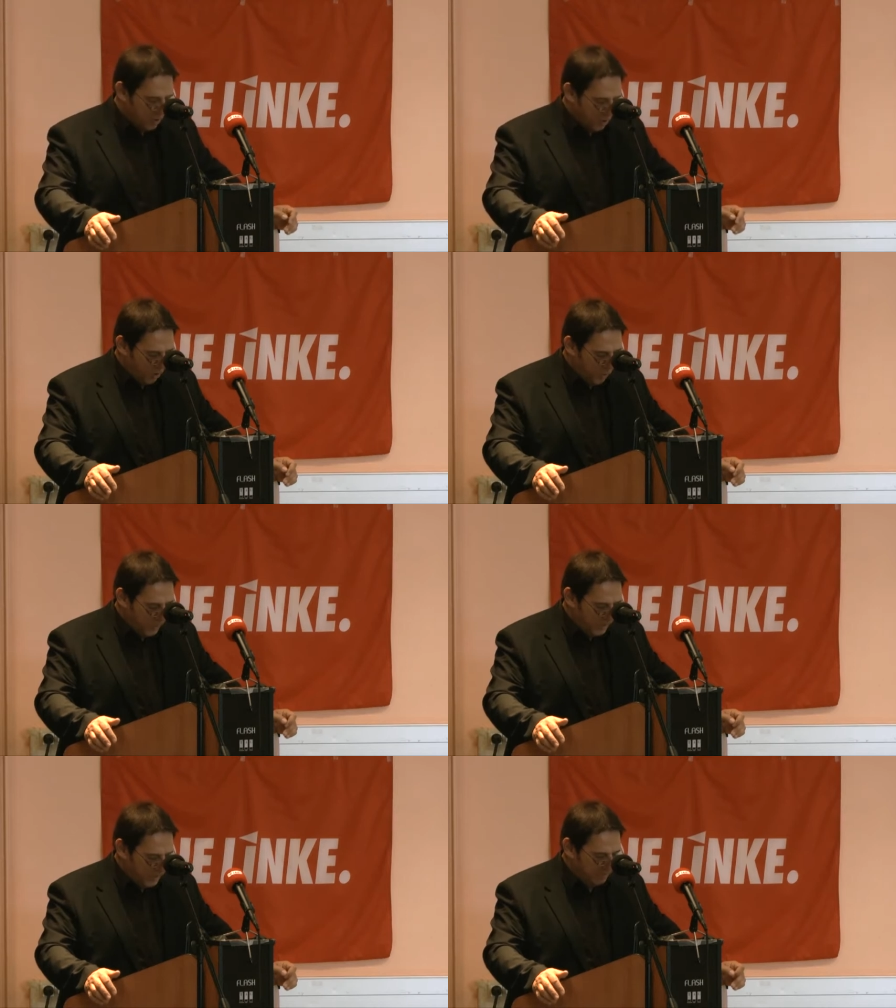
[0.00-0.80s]

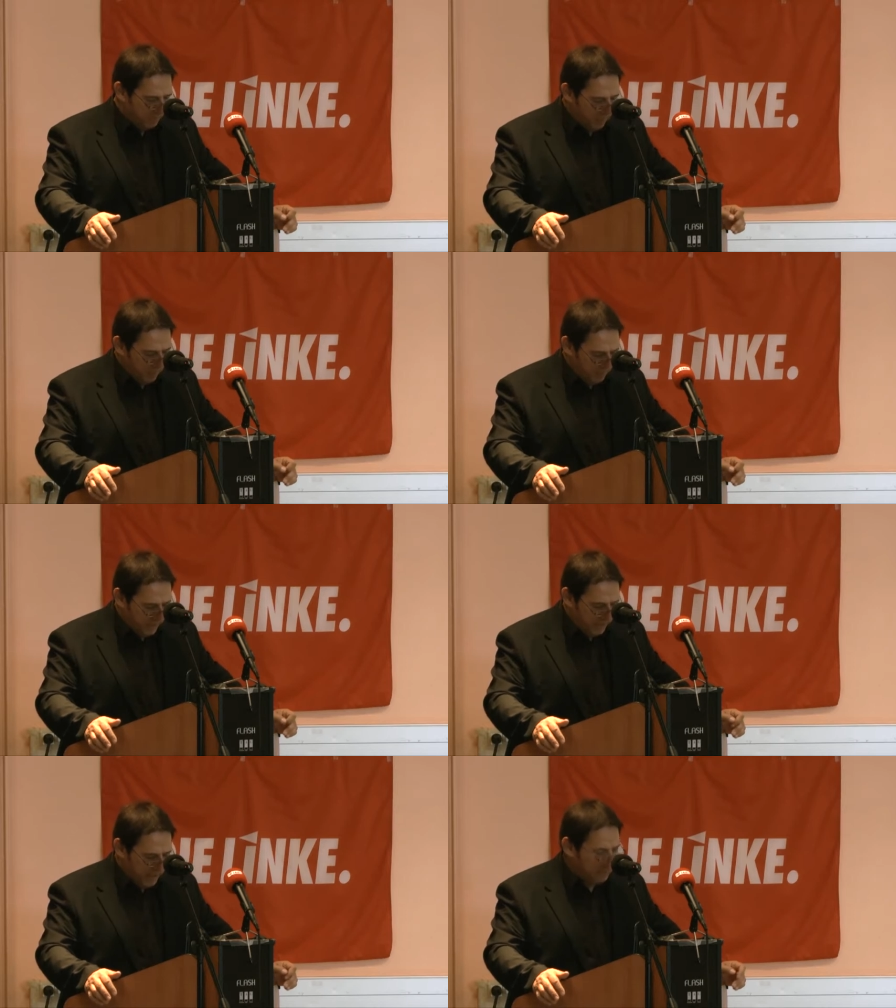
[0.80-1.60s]
Longwy,
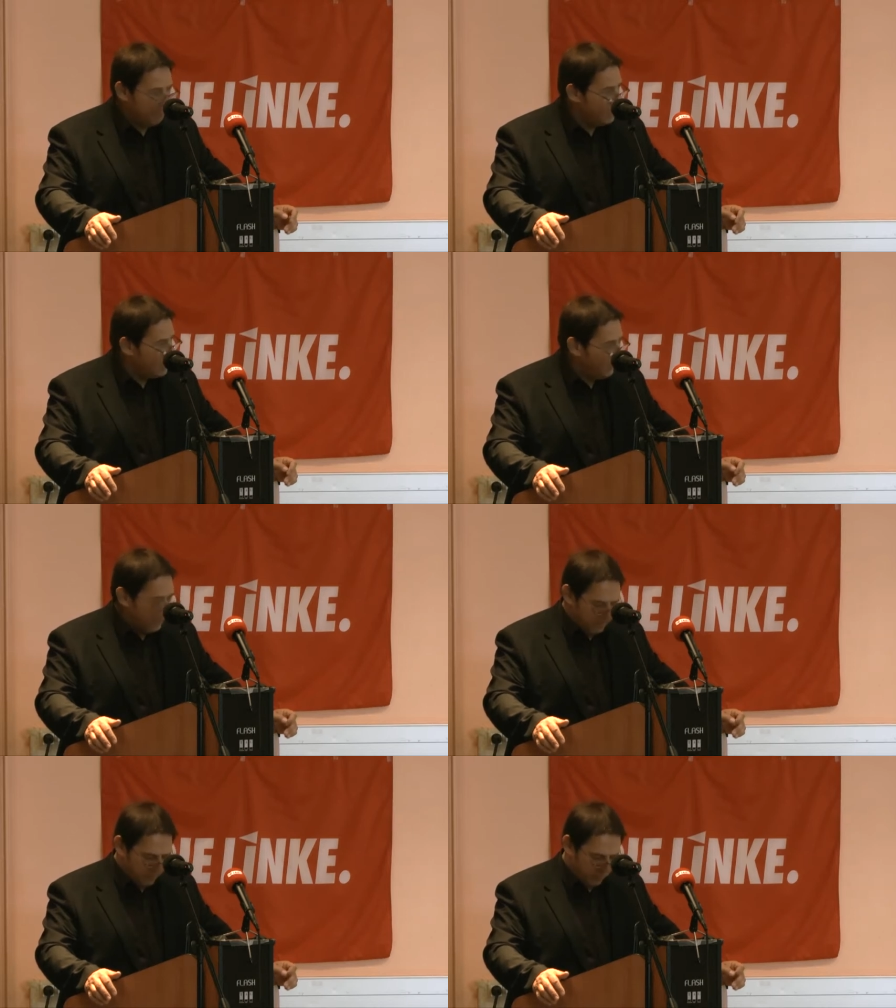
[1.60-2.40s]
Pompée,
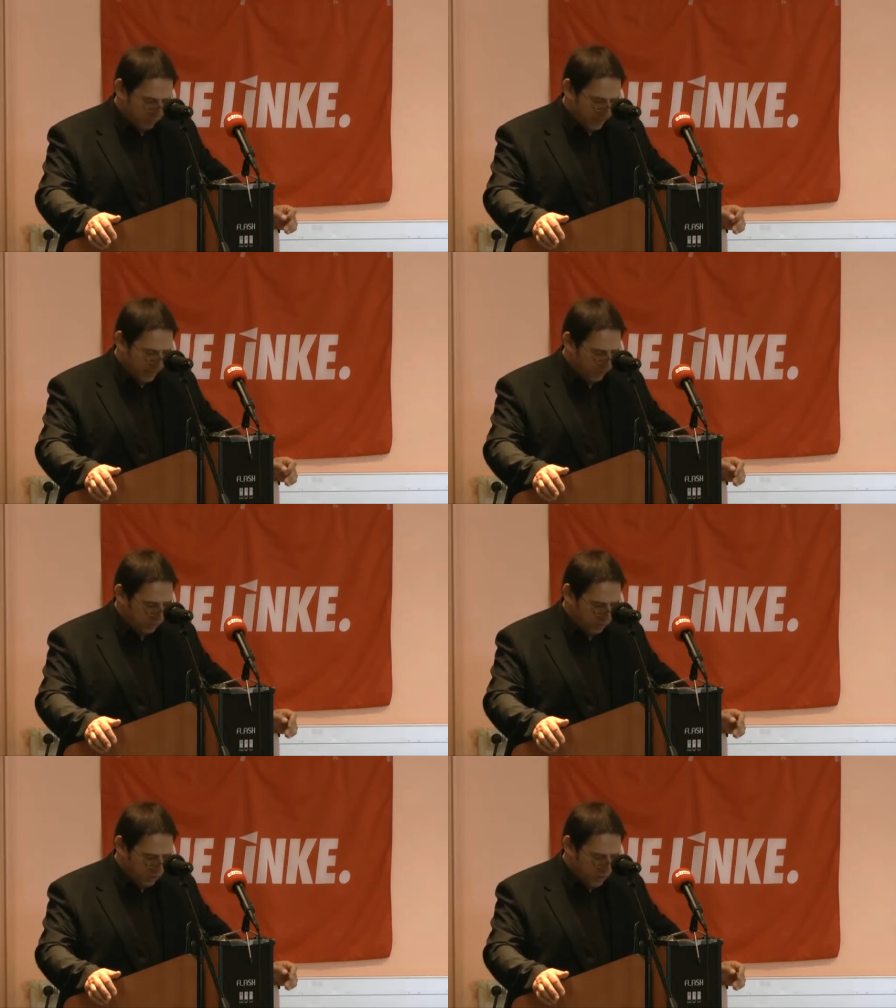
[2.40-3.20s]
Micheville, pour ne parler
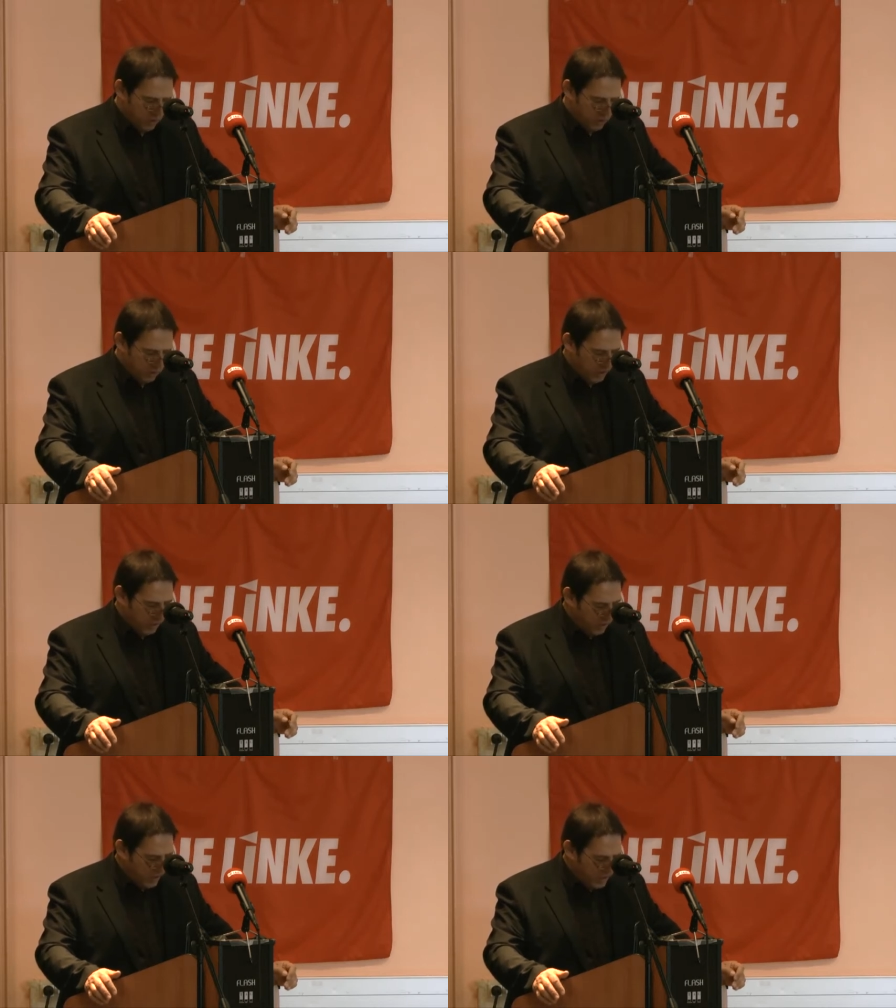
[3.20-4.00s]
que de la
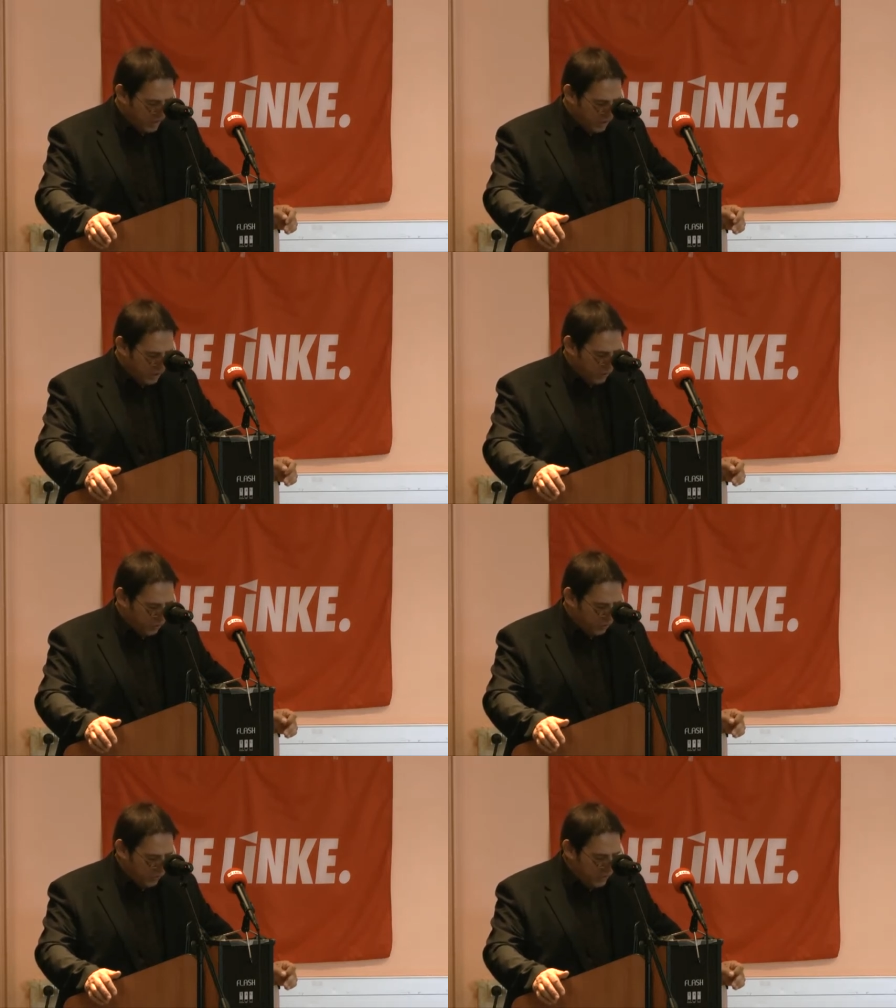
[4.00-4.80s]
Lorraine,
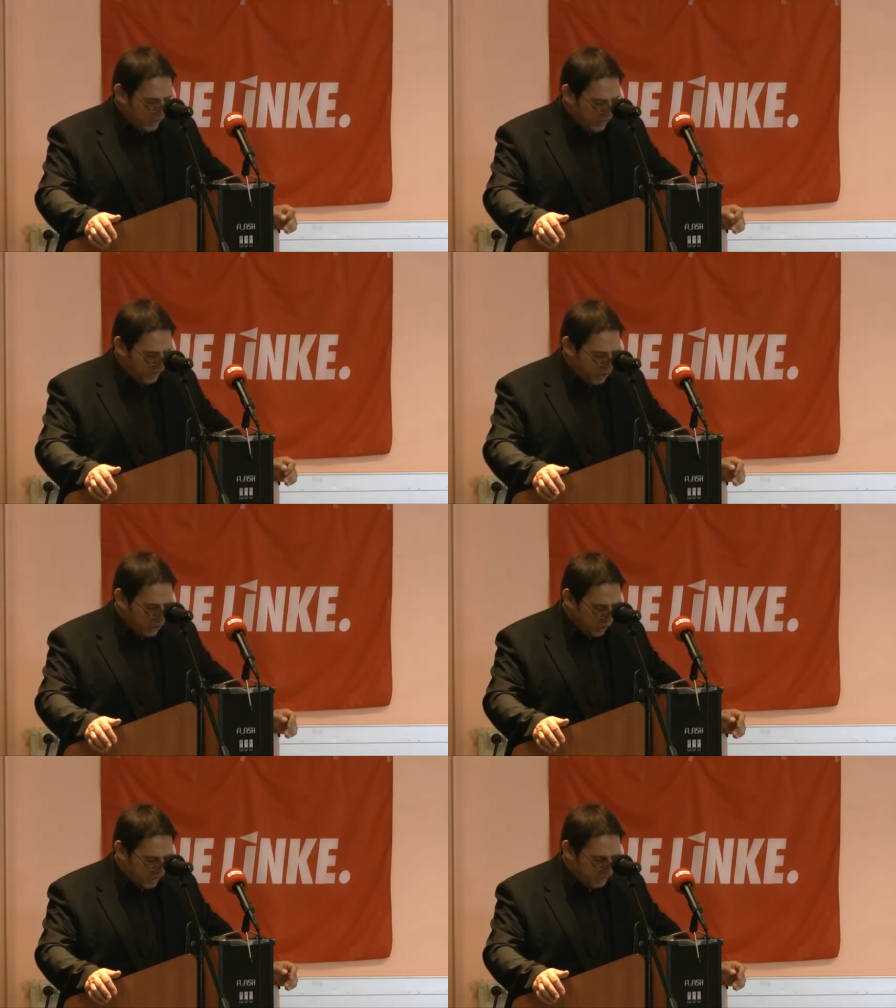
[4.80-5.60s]
devenaient des
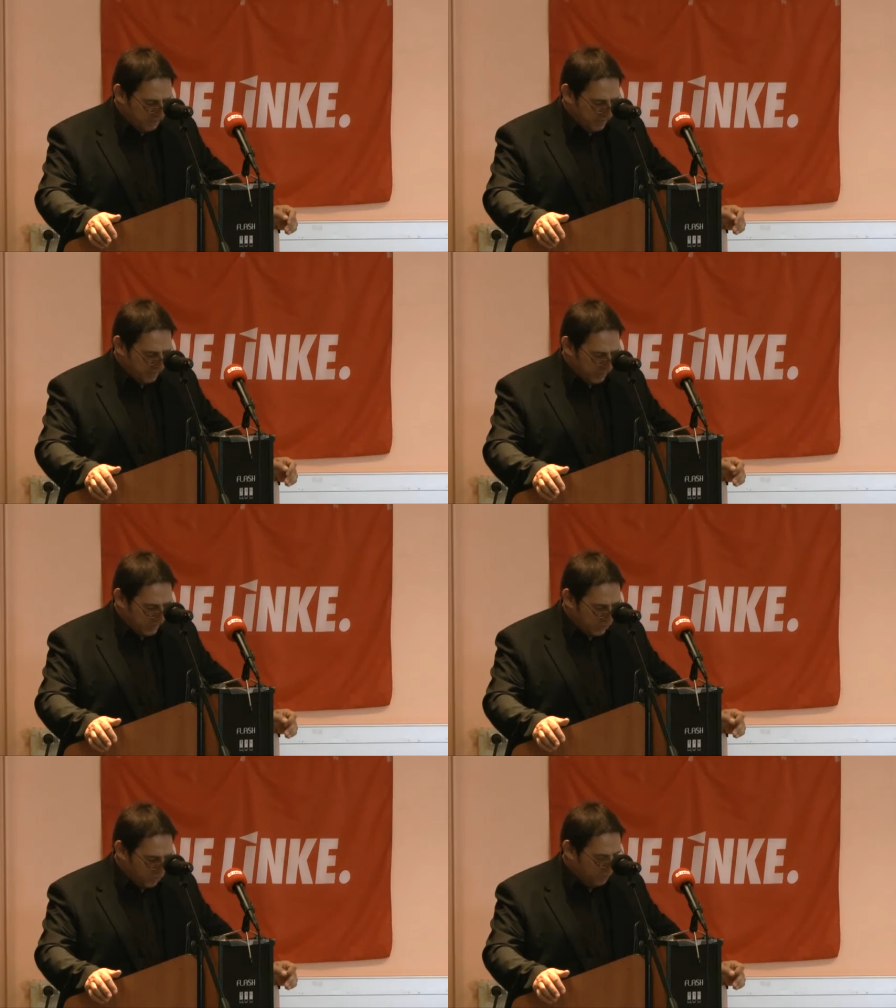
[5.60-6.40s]
champs
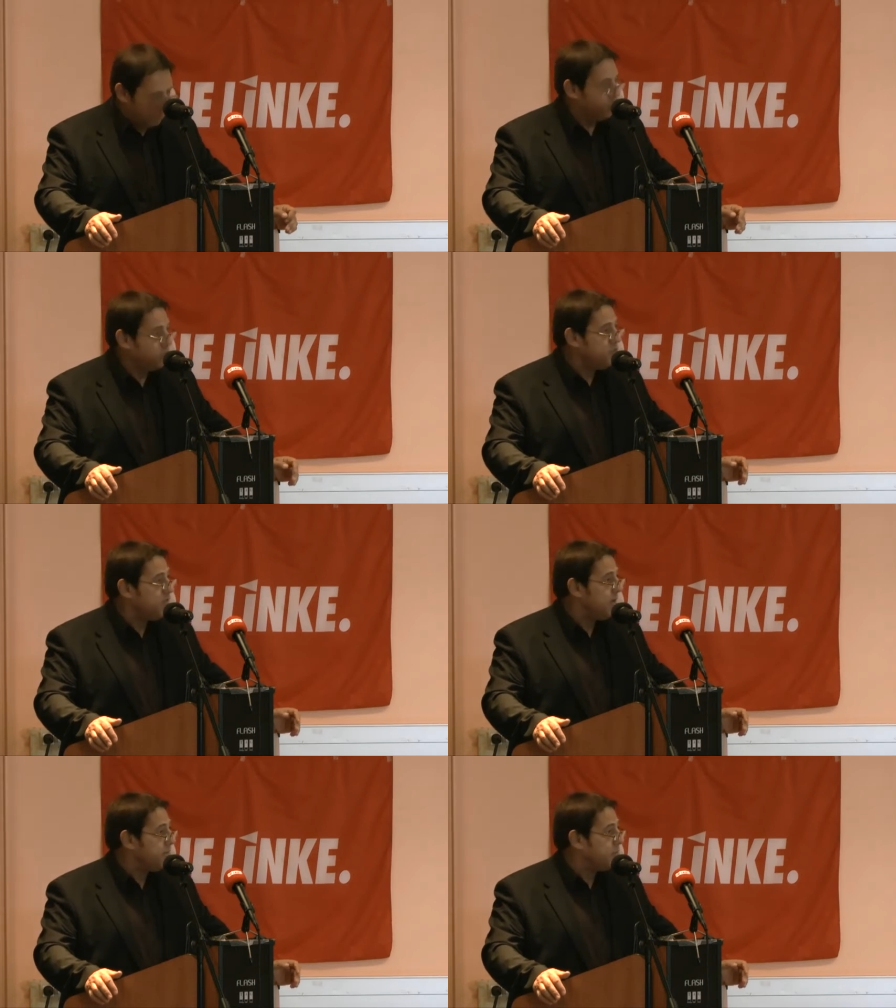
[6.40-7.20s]
d'expérimentation pour de
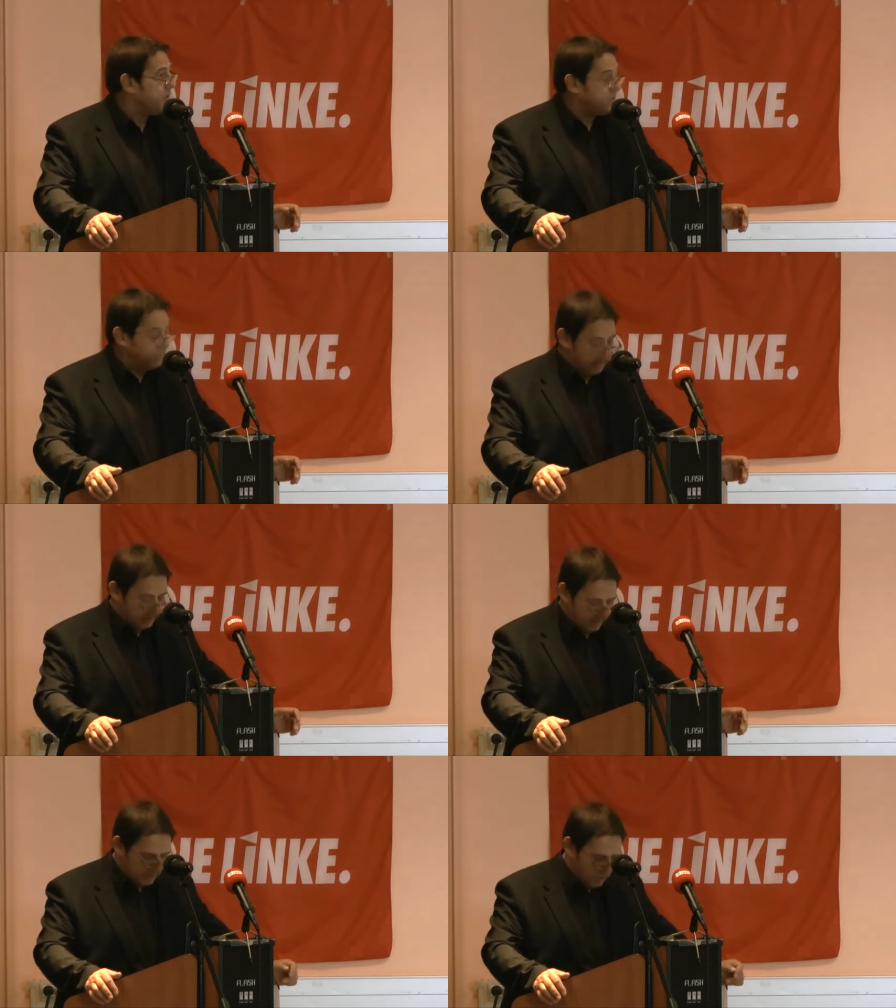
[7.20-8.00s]
nouvelles politiques